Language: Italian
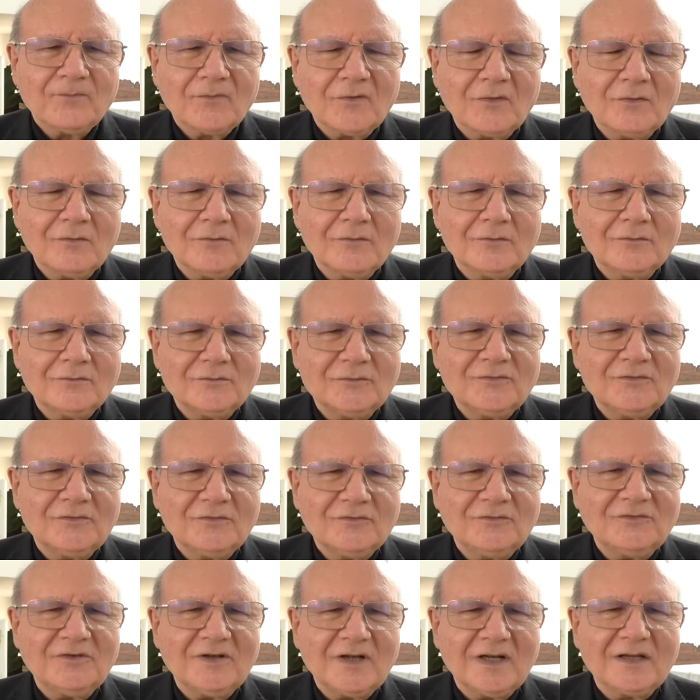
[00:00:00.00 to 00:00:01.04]
un,
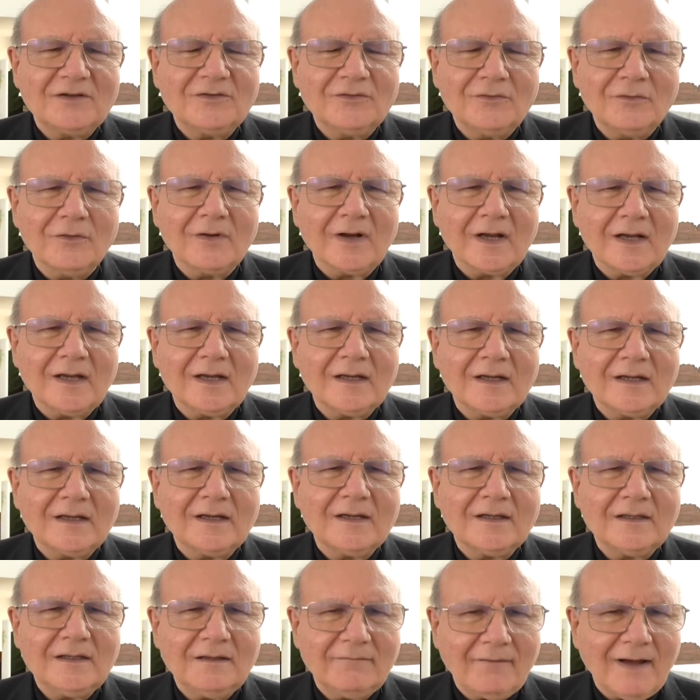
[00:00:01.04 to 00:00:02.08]
un
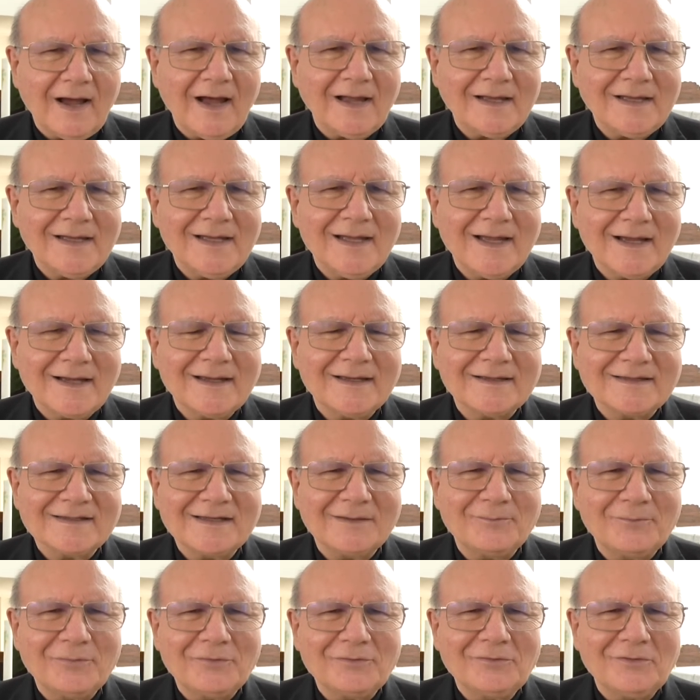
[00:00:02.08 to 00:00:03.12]
direttore di vaglia che ha
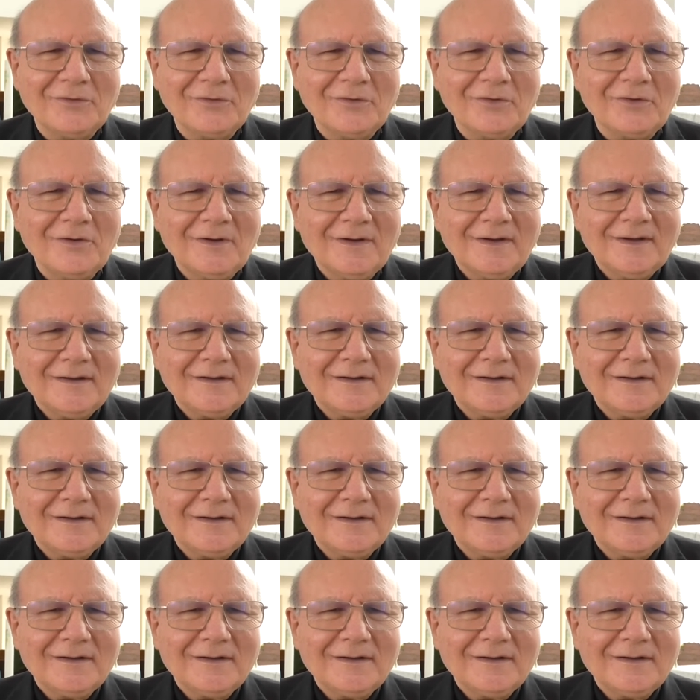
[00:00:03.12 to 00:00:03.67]
saputo